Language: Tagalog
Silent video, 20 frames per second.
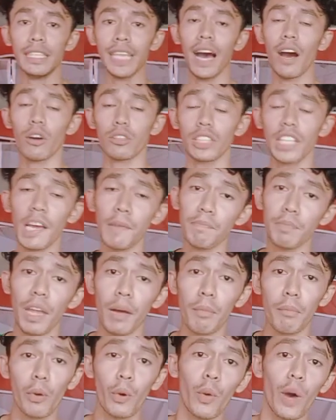Now, tip
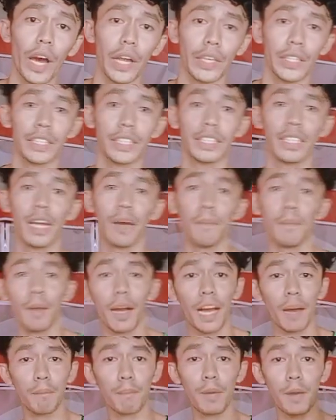number one.
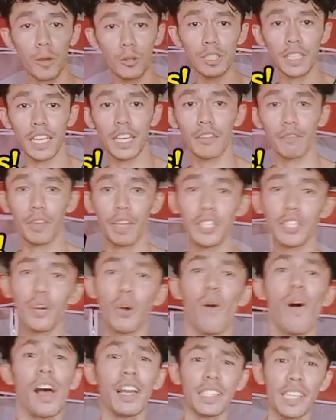Mag-upload ka ng
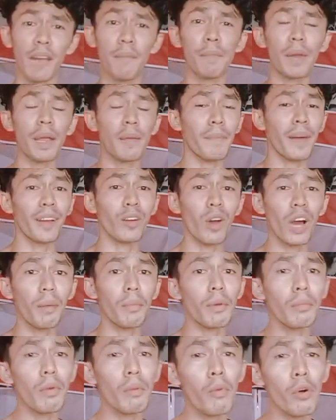video. Siyempre, paano ka
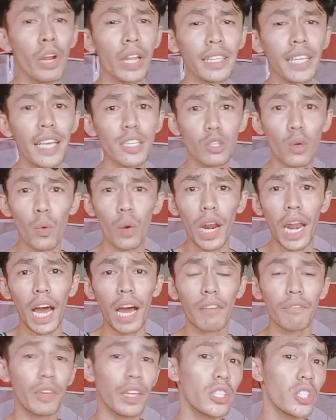mamamonetize kung
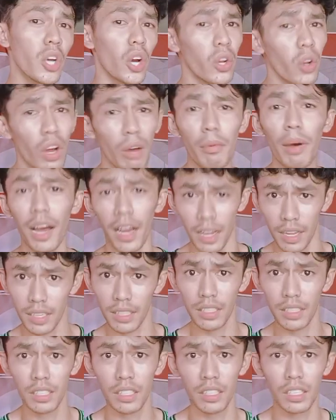wala kang video? Ano ka ba?
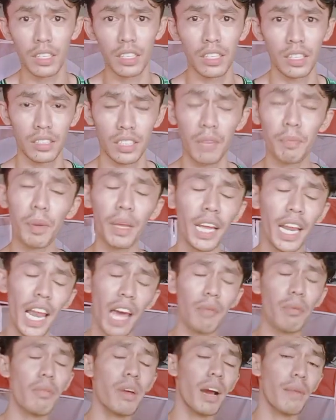Siyempre,
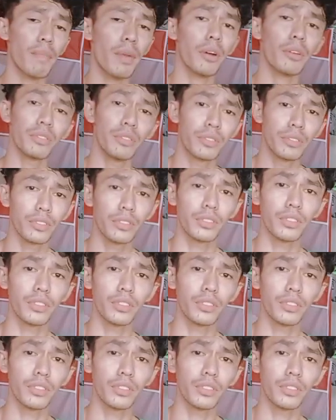kailangan mo mag-upload.